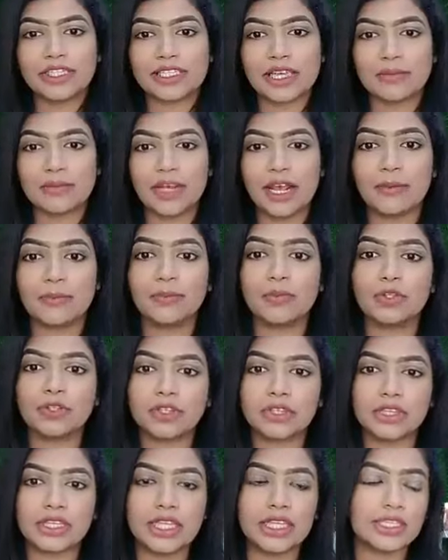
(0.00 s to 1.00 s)
সামনে আর
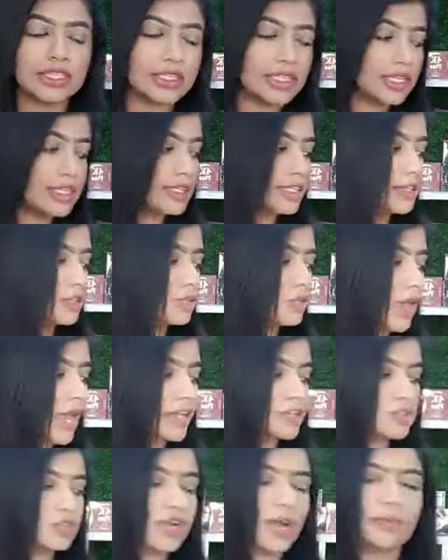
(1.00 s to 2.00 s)
প্রত্যেক দিন কিন্তু
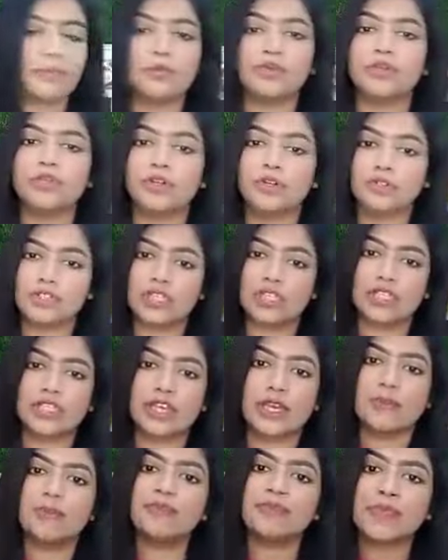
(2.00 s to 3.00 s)
একজন আপুই হচ্ছে
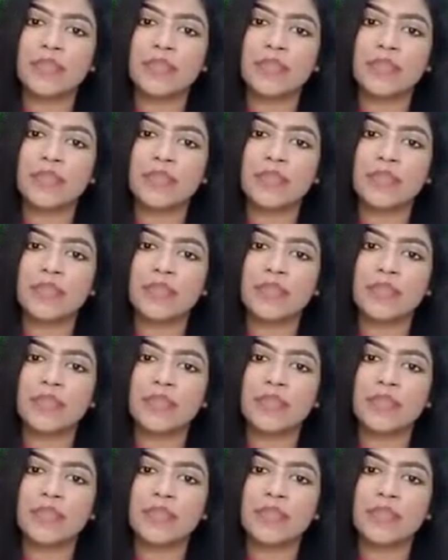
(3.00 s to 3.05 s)
গিয়ে